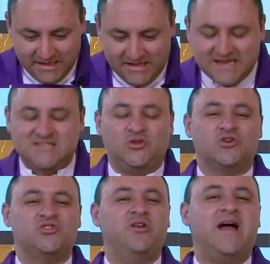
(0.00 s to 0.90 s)
y
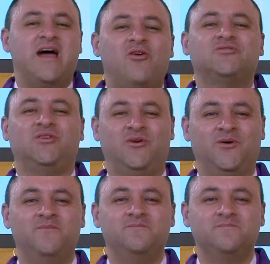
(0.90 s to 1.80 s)
extorsionar a
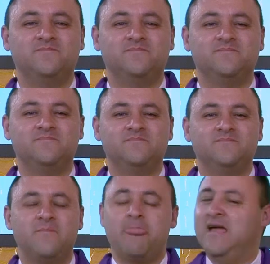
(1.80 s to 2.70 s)
otro
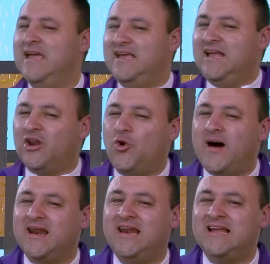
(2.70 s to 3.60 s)
y
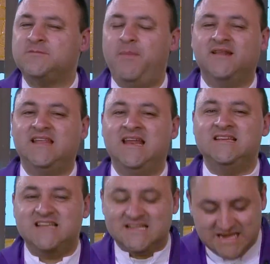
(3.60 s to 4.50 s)
robarle las
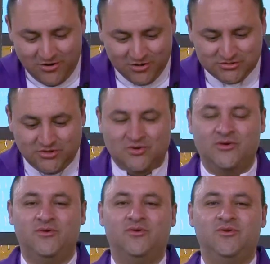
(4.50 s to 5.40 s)
pertenencias a
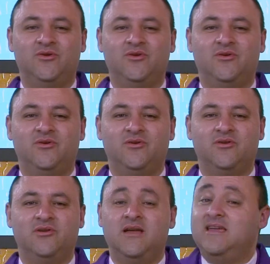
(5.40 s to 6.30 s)
otro
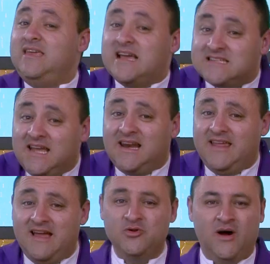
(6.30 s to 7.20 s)
y hacerle
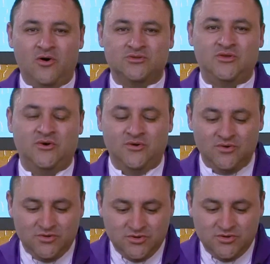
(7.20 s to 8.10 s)
daño a otro.
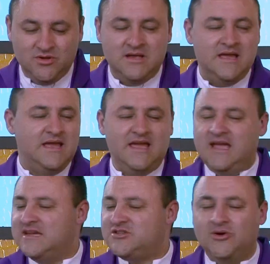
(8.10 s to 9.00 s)

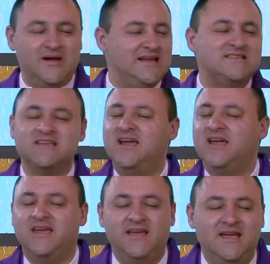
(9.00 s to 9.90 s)
Eso es
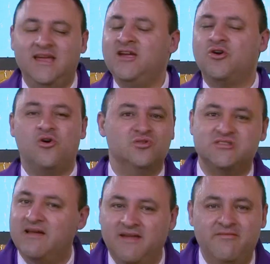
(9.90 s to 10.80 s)

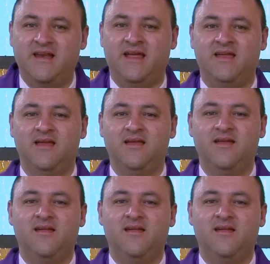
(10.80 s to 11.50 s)
inconcebible.